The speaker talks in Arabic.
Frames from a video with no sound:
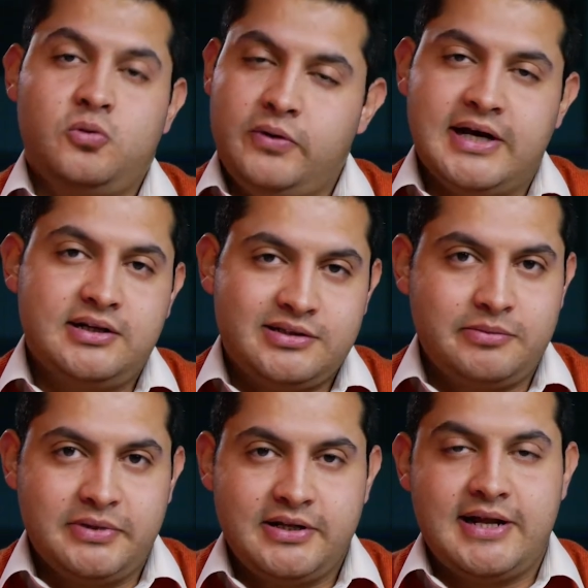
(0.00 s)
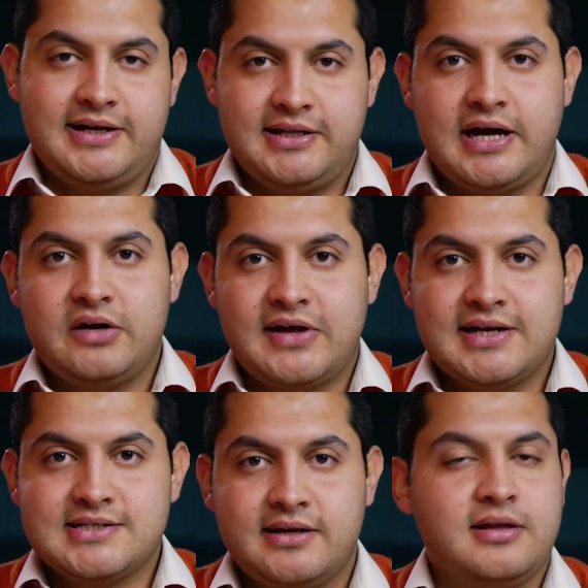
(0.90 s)
ويعني كتير مننا اكيد عارف
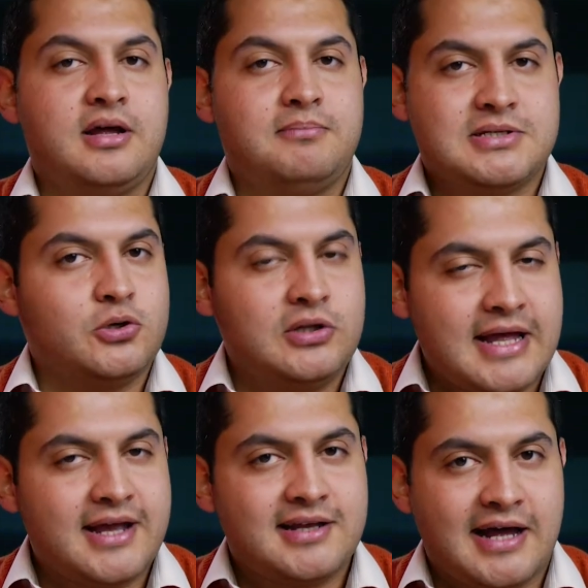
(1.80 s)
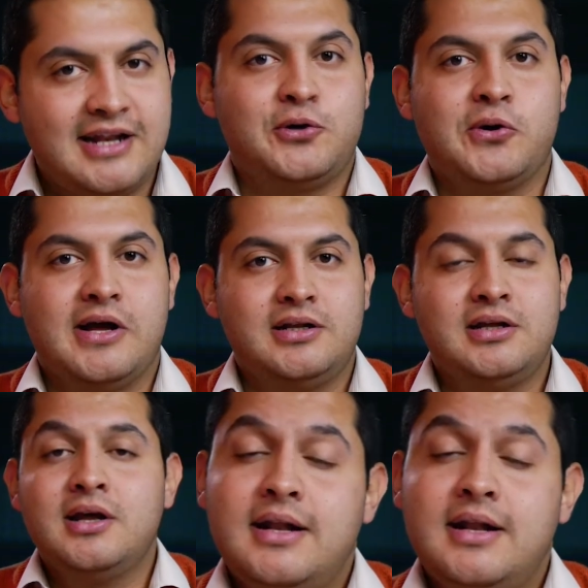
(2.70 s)
حاجه زي كده بس قلت اكد عليكم يعني